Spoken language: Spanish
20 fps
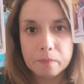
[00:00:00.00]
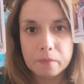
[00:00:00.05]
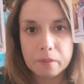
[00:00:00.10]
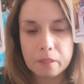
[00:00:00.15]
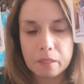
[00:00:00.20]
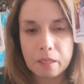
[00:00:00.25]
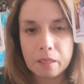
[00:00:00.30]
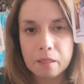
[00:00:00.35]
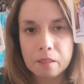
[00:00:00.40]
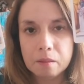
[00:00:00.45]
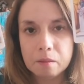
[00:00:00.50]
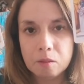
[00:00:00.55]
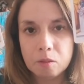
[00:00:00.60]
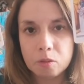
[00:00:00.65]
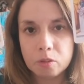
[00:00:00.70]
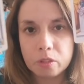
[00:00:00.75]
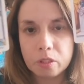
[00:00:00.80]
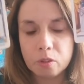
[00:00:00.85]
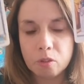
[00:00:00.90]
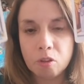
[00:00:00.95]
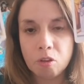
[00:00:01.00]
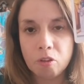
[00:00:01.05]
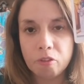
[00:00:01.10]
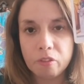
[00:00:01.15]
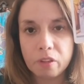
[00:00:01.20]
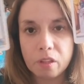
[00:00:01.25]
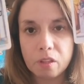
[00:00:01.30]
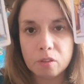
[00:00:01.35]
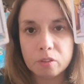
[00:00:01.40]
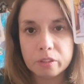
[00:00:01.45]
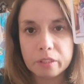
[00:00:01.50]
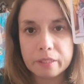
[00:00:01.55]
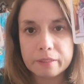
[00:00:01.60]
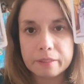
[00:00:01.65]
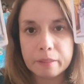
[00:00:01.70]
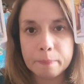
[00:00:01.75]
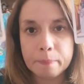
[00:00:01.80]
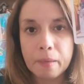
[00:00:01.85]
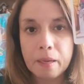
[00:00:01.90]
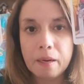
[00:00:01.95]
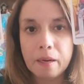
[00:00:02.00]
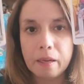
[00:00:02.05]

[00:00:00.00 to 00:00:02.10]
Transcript: Ya, o si no, los videos se hacen más